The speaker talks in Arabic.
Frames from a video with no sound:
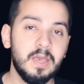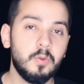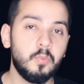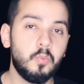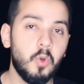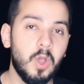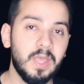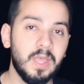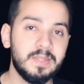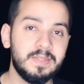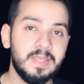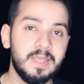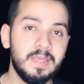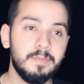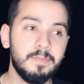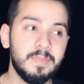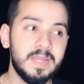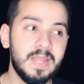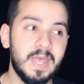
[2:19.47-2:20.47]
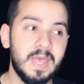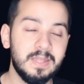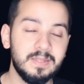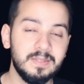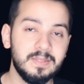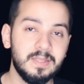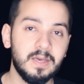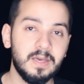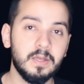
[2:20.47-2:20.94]
بوحدة من
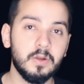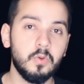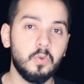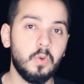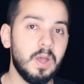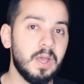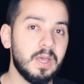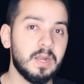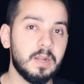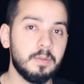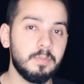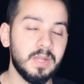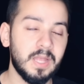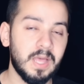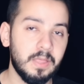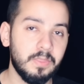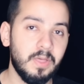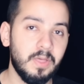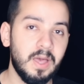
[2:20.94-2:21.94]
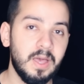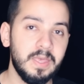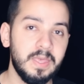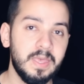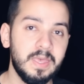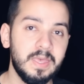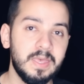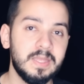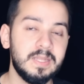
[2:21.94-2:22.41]
أندر وأغرب
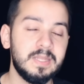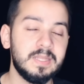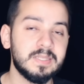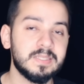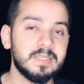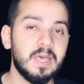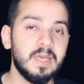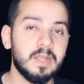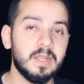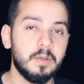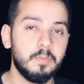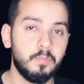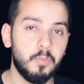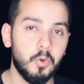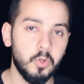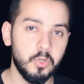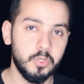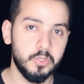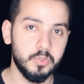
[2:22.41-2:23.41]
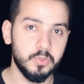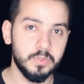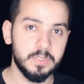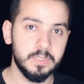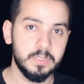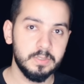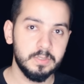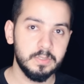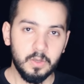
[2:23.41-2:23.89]
القضايا اللي صايرة ببوليود
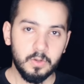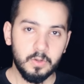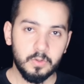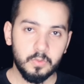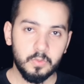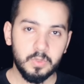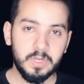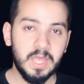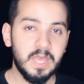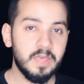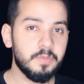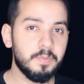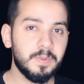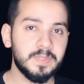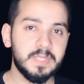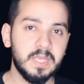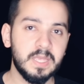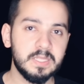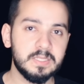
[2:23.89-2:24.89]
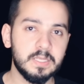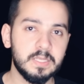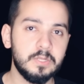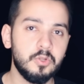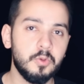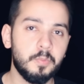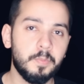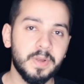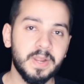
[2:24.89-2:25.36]
واللي أثبتت
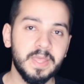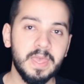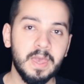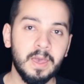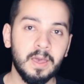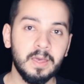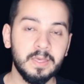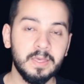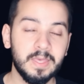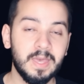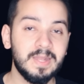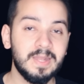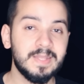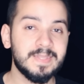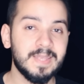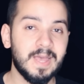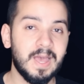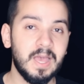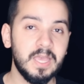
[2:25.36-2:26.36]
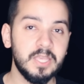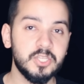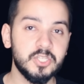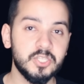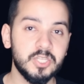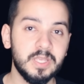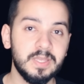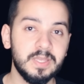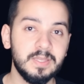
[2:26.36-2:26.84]
أنه بريا كانت
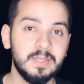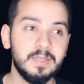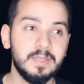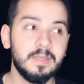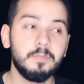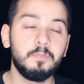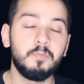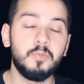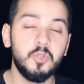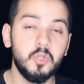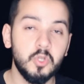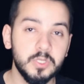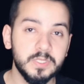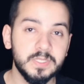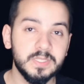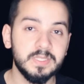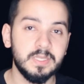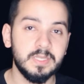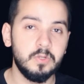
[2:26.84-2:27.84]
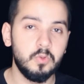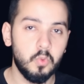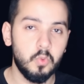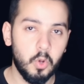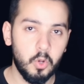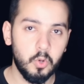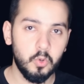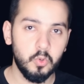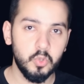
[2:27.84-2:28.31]
عايشة بنص
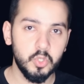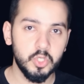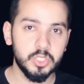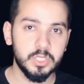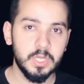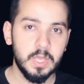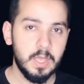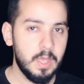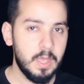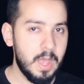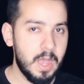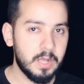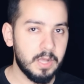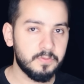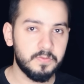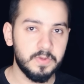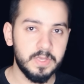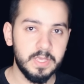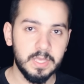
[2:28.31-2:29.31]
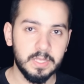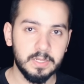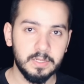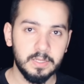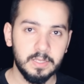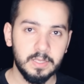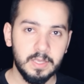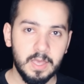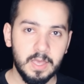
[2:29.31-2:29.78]
الوحوش حرفياً
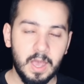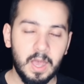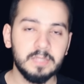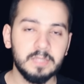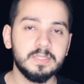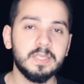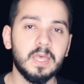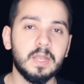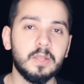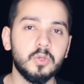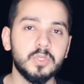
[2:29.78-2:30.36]
اني ساري